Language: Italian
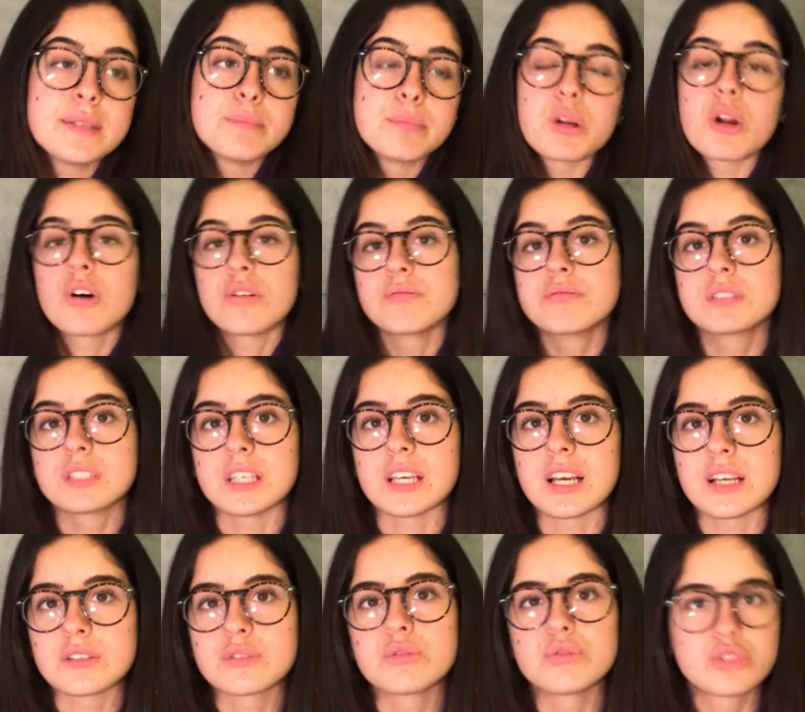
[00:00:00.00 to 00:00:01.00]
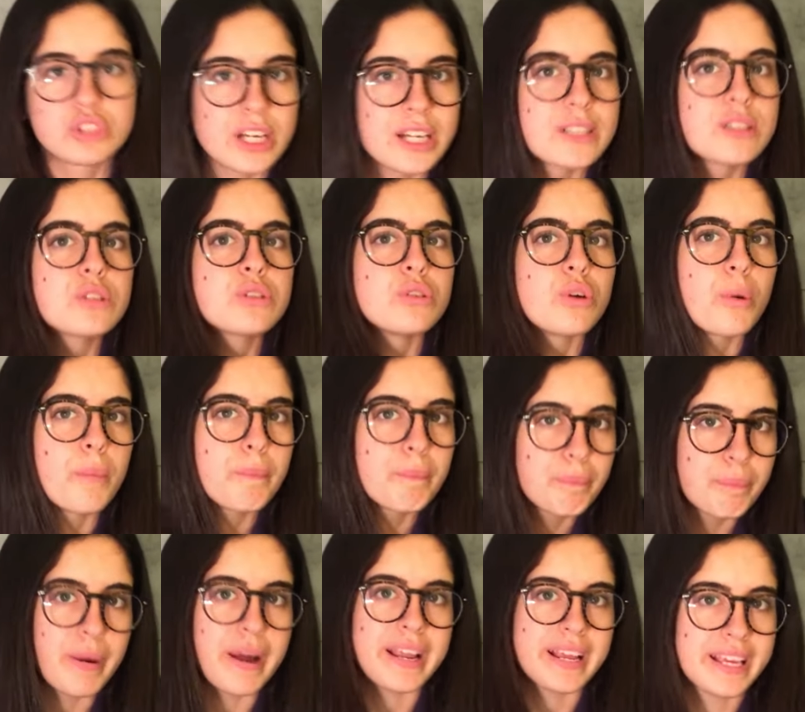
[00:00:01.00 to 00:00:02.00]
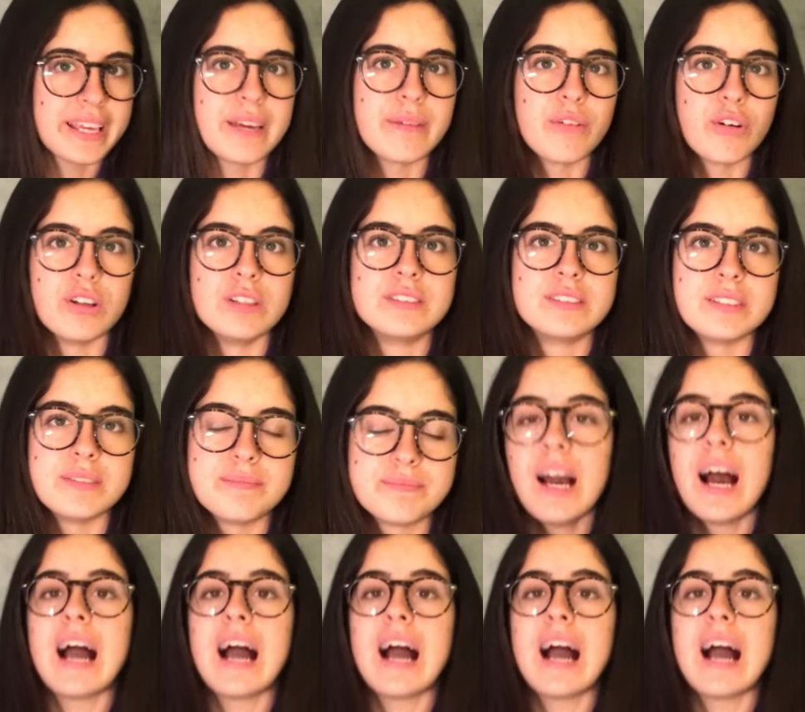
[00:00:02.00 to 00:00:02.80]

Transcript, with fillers: Però sì, è successo parecchie volte.